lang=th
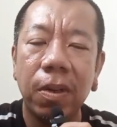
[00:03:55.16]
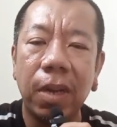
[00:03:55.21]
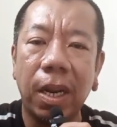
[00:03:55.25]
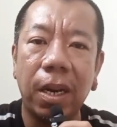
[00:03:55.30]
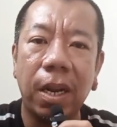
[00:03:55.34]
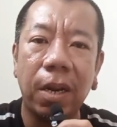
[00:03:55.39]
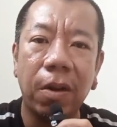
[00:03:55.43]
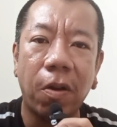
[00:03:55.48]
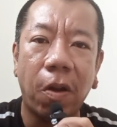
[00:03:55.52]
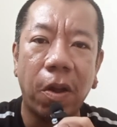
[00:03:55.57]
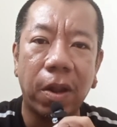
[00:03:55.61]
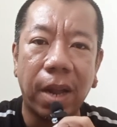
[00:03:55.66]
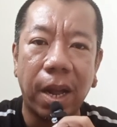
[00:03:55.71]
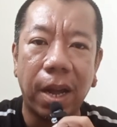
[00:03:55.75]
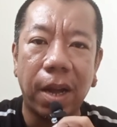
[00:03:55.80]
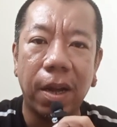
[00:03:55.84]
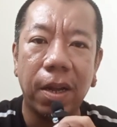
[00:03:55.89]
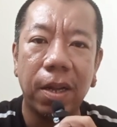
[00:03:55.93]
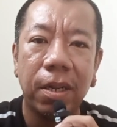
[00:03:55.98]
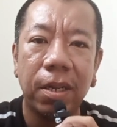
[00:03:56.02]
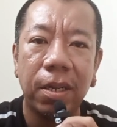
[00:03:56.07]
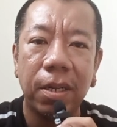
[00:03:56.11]
อย่างน้อยๆก็
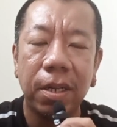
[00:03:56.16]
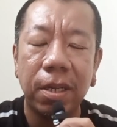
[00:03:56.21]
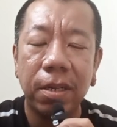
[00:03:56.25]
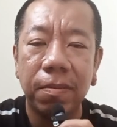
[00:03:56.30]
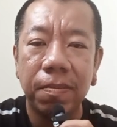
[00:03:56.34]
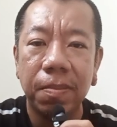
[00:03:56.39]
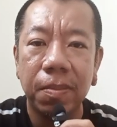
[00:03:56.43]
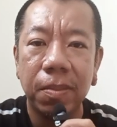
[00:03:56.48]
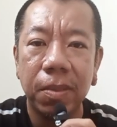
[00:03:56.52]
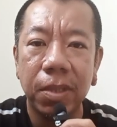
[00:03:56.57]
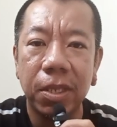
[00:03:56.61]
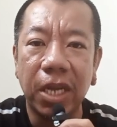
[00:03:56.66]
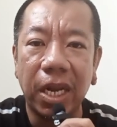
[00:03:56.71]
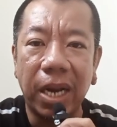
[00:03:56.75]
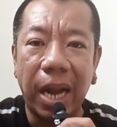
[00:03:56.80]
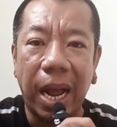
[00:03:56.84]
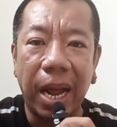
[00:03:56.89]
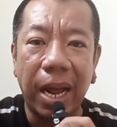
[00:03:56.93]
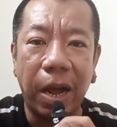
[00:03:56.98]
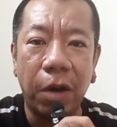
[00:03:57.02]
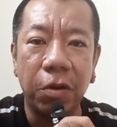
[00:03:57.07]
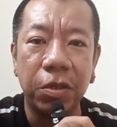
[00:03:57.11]
ช
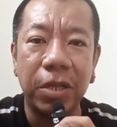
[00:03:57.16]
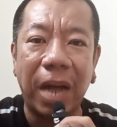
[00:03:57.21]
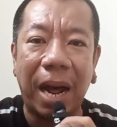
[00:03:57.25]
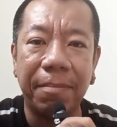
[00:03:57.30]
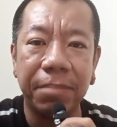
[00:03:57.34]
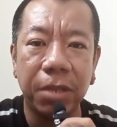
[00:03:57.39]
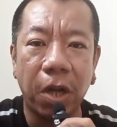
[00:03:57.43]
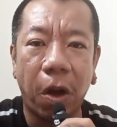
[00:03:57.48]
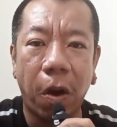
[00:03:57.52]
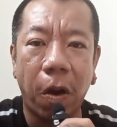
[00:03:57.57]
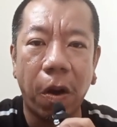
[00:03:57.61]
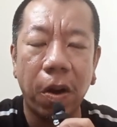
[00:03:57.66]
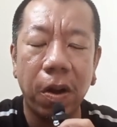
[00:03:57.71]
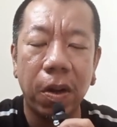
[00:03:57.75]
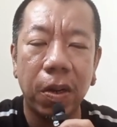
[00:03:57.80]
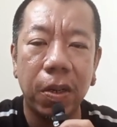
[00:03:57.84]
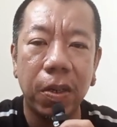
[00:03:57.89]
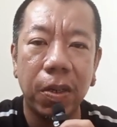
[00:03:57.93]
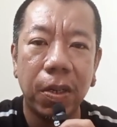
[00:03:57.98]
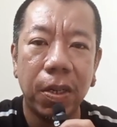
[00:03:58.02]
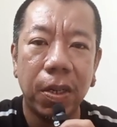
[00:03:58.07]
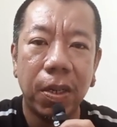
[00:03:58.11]
นะเขาสามสอง
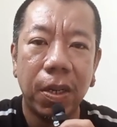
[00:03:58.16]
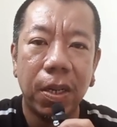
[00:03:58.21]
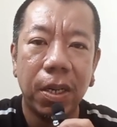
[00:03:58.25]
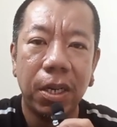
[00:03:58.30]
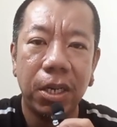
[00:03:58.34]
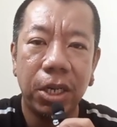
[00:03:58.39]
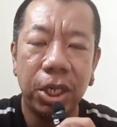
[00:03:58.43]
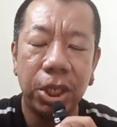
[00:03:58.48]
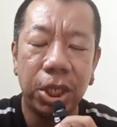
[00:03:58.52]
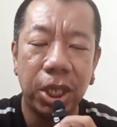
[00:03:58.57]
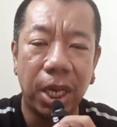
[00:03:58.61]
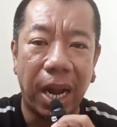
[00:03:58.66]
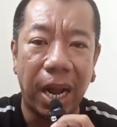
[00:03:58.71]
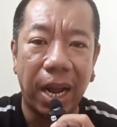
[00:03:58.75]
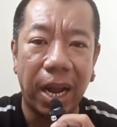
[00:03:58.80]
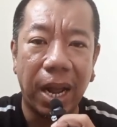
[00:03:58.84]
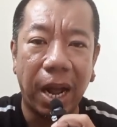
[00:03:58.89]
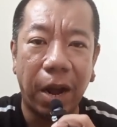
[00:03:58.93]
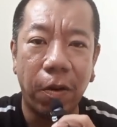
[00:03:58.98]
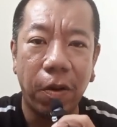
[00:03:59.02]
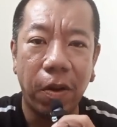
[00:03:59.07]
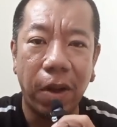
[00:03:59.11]
หรือชนะ
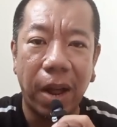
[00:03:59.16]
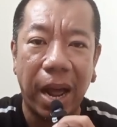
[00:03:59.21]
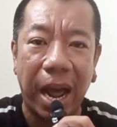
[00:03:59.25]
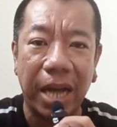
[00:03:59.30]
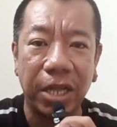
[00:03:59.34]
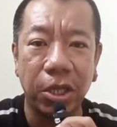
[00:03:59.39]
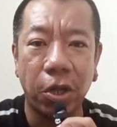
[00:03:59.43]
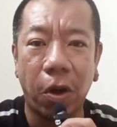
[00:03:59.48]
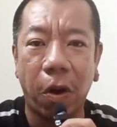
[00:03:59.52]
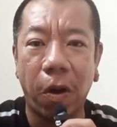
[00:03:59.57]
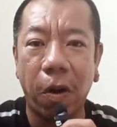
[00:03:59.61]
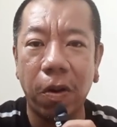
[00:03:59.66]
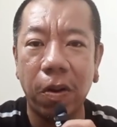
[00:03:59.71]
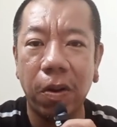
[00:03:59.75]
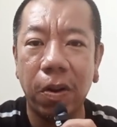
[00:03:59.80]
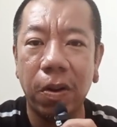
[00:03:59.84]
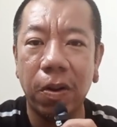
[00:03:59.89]
เขาห้าสอง